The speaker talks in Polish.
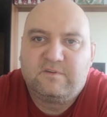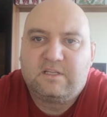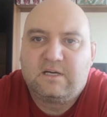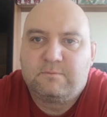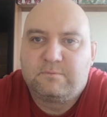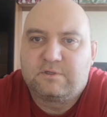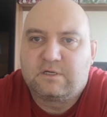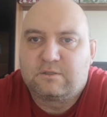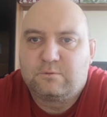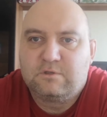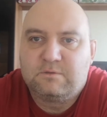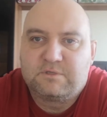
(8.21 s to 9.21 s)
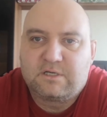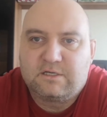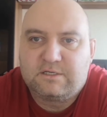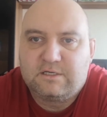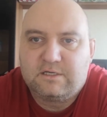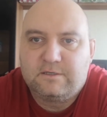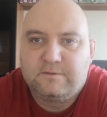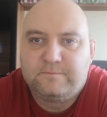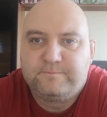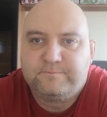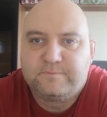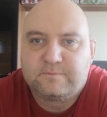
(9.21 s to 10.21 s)
Witam po tak długim czasie.
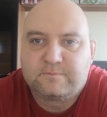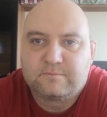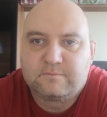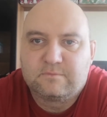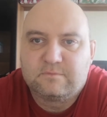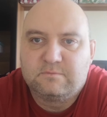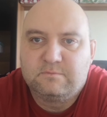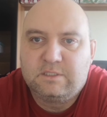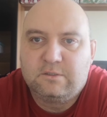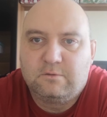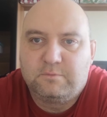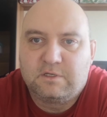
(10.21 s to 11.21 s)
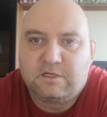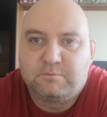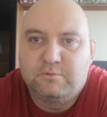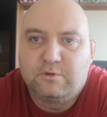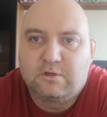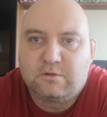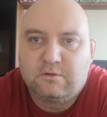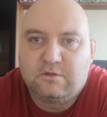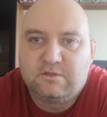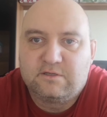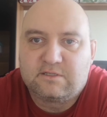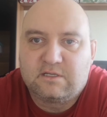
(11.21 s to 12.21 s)
Minęło ponad pół roku
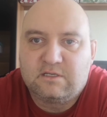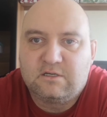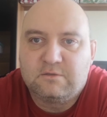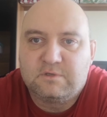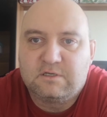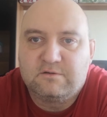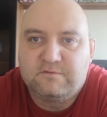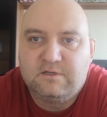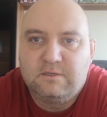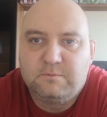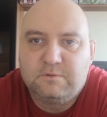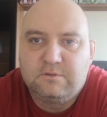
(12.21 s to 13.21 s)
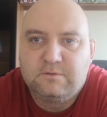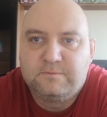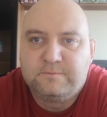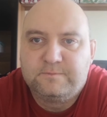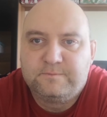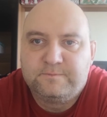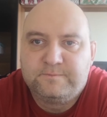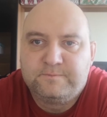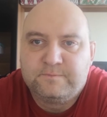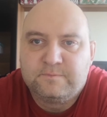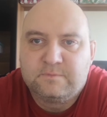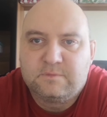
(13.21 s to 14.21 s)
od ostatniego mojego filmu
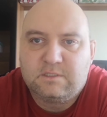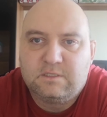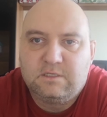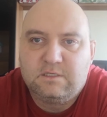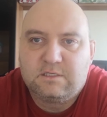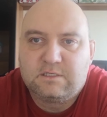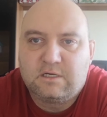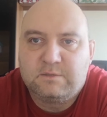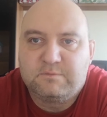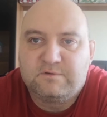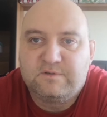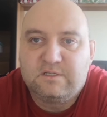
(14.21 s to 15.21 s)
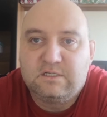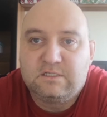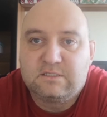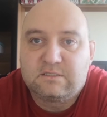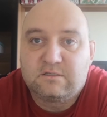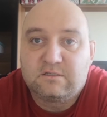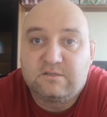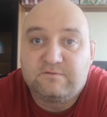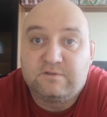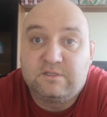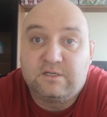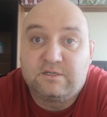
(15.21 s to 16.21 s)
i chciałem powiedzieć, co się
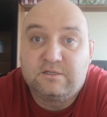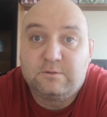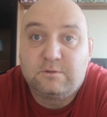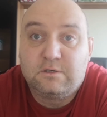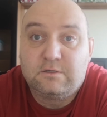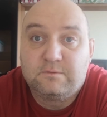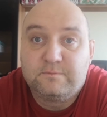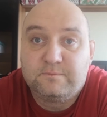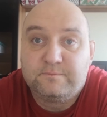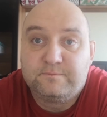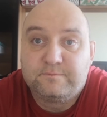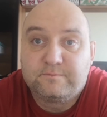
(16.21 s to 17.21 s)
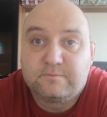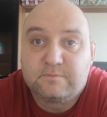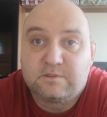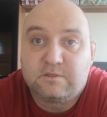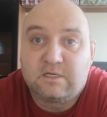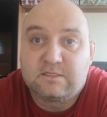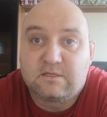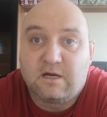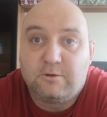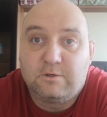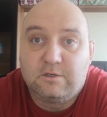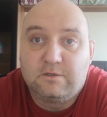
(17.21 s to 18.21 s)
wydarzyło, co
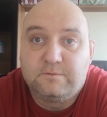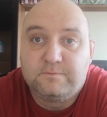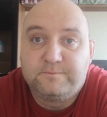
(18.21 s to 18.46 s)
nastało,